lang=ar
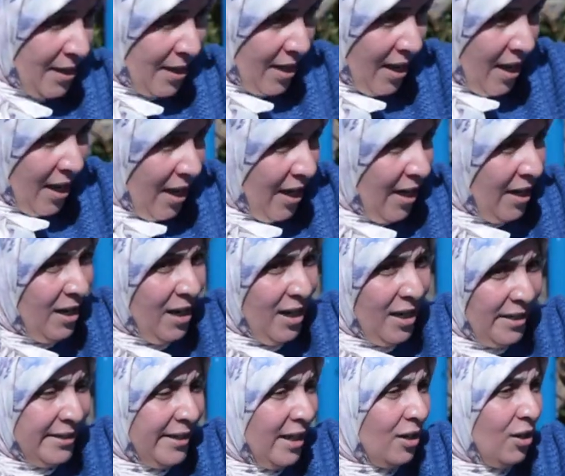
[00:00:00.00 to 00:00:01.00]

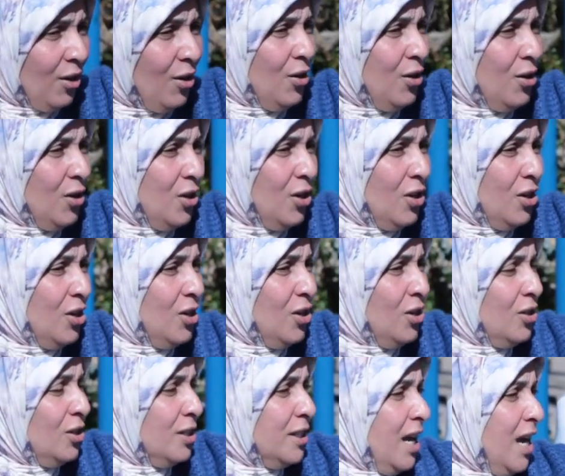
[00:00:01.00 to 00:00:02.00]
المطالب يعني كاينه
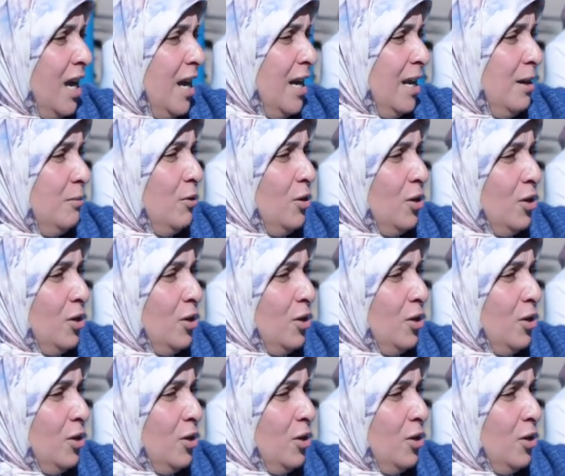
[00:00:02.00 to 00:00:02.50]
بزاف يعني من